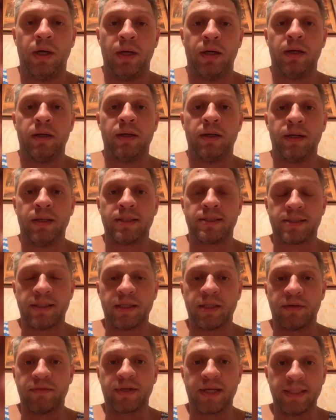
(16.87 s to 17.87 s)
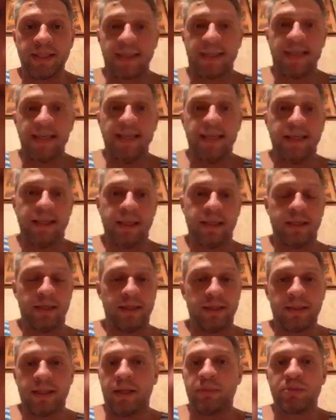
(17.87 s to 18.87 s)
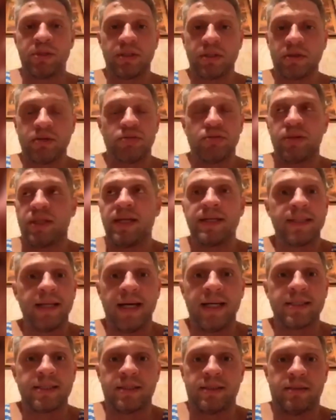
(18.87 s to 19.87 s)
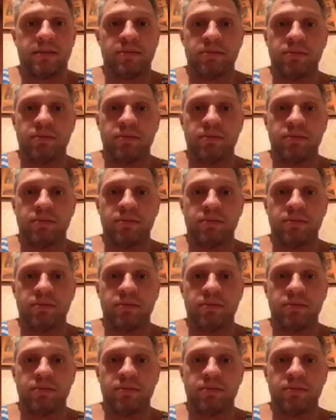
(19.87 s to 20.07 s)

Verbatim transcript: э, сетов гантелей, там, я говорю, для нас,